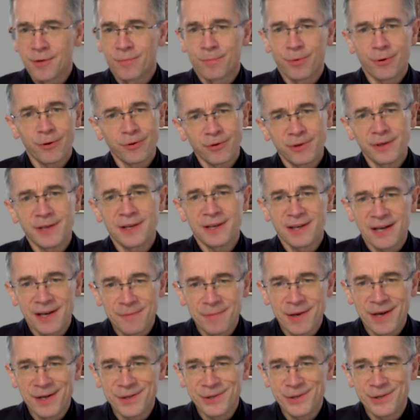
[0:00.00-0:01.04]
Prorok
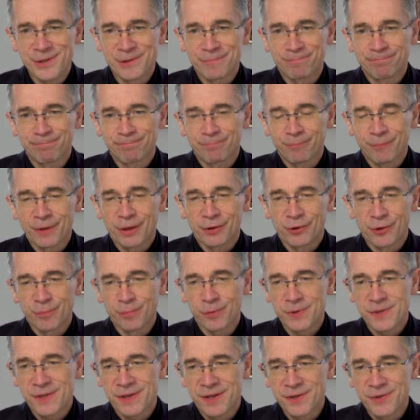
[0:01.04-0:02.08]
Jeremiasz to
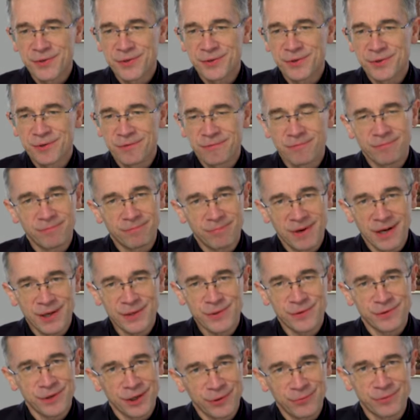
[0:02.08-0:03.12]
postać
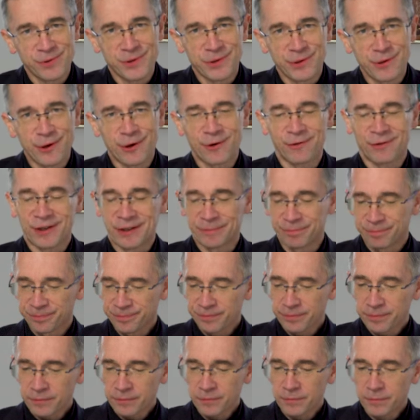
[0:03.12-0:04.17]
bardzo nietuzinkowa.
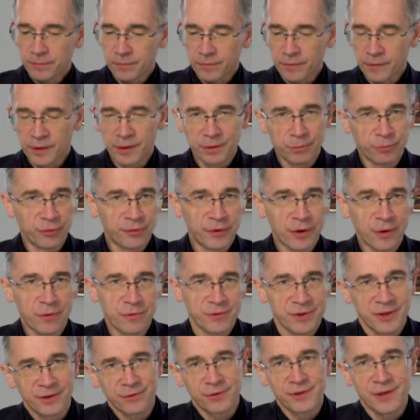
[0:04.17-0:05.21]

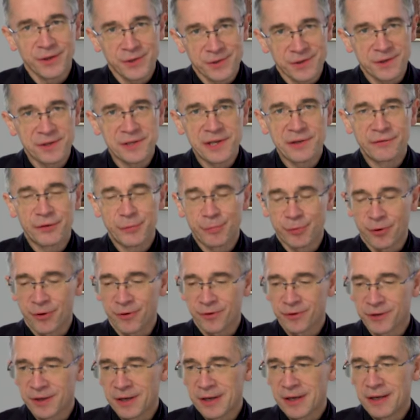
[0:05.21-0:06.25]
Mówią, że to nieszczęśliwy
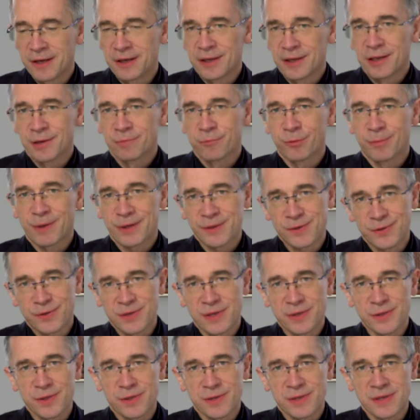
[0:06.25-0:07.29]
prorok, bo bardzo
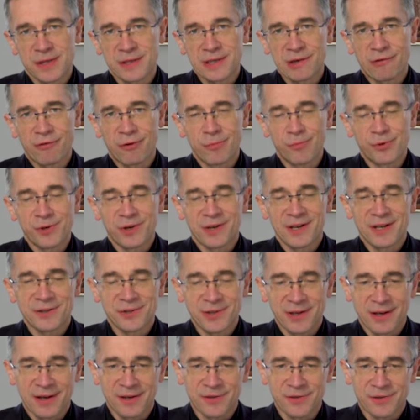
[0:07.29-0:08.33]
często zdarzało mu się
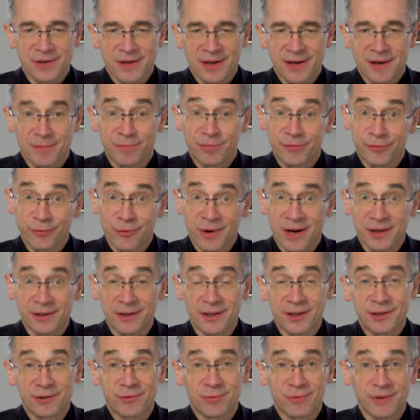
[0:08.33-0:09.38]
narzekać na
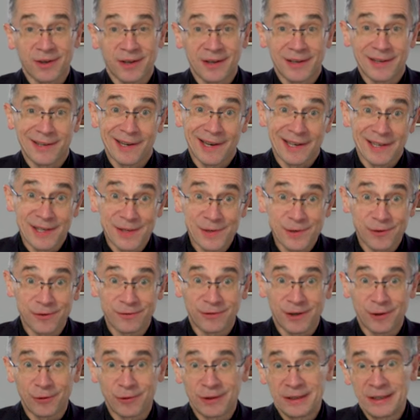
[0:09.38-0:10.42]
powołanie, które
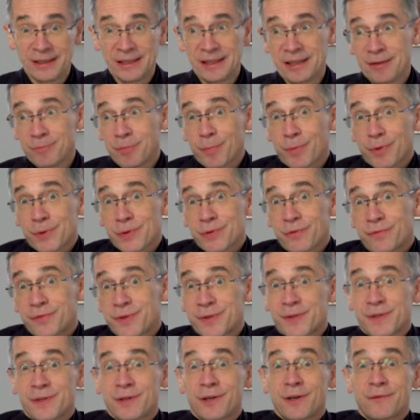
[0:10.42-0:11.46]
realizował. Po prostu
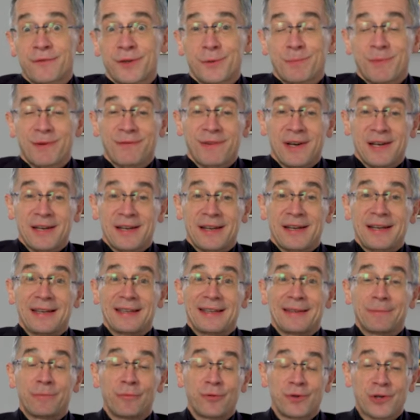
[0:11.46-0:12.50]
wszyscy go wyśmiewali.
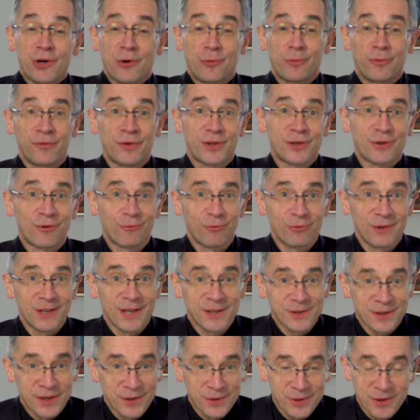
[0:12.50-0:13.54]
Musiał mówić
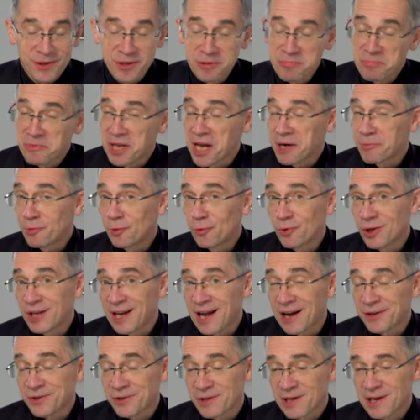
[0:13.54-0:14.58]
trudne rzeczy, nie mógł
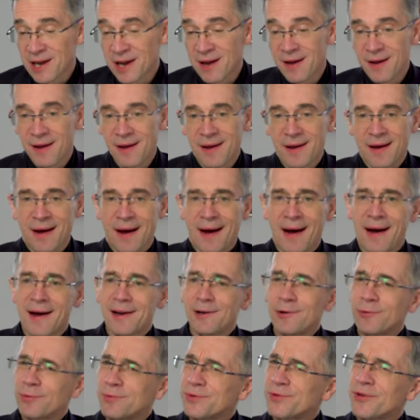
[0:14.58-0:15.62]
inaczej, a
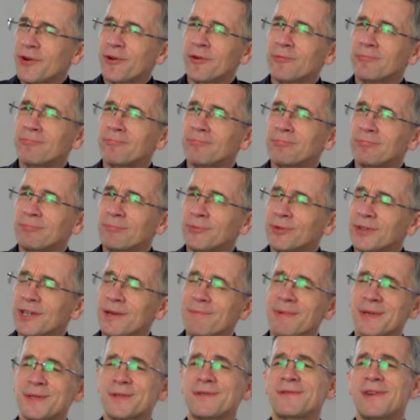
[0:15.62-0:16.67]
ludziom to
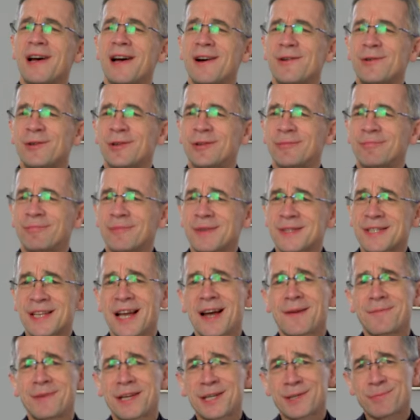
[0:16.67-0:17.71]
nie pasowało.
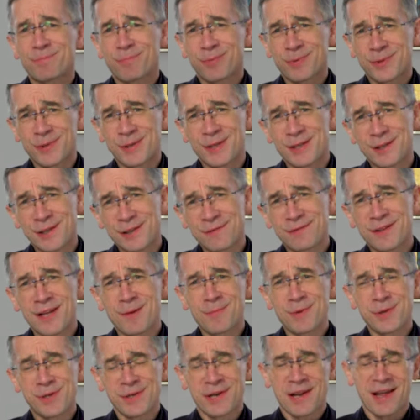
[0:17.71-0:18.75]
Zamiast pozytywne
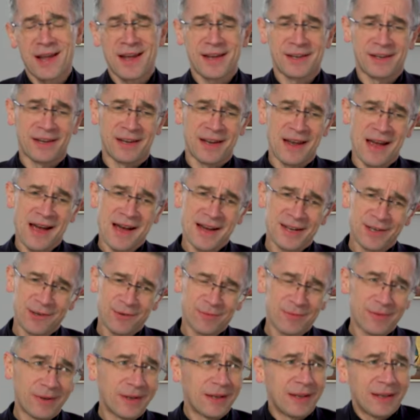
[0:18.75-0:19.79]
myślenie,
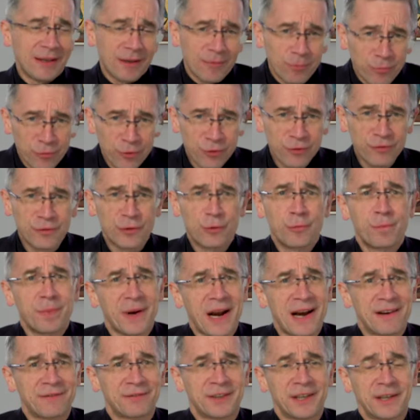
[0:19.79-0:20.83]
jaką mówił
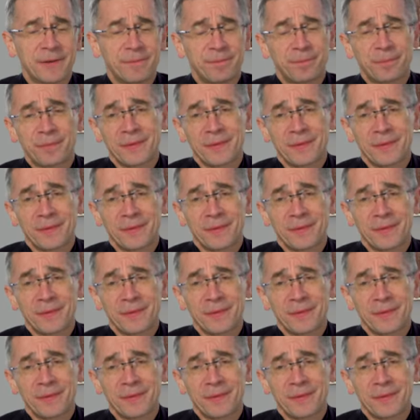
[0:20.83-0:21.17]
prawdę.